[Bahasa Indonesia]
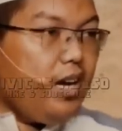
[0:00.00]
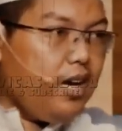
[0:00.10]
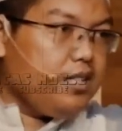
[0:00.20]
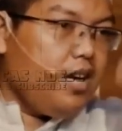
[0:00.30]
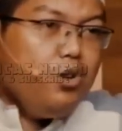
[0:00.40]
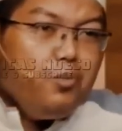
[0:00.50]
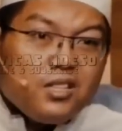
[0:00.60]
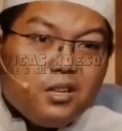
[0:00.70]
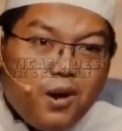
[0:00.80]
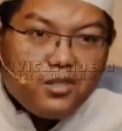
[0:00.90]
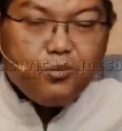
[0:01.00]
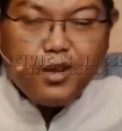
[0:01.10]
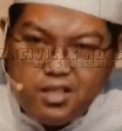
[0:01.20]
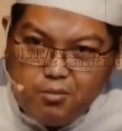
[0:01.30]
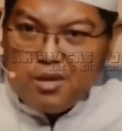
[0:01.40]
uh, dia akan
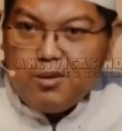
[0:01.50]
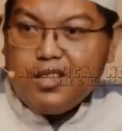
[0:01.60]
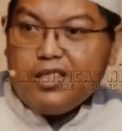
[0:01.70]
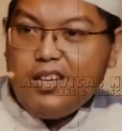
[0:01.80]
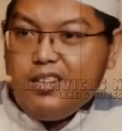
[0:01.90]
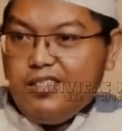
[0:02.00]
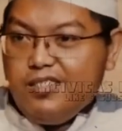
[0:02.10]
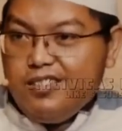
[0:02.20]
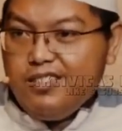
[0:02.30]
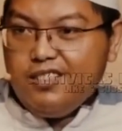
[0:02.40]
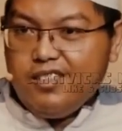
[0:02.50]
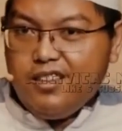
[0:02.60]
menyampaikan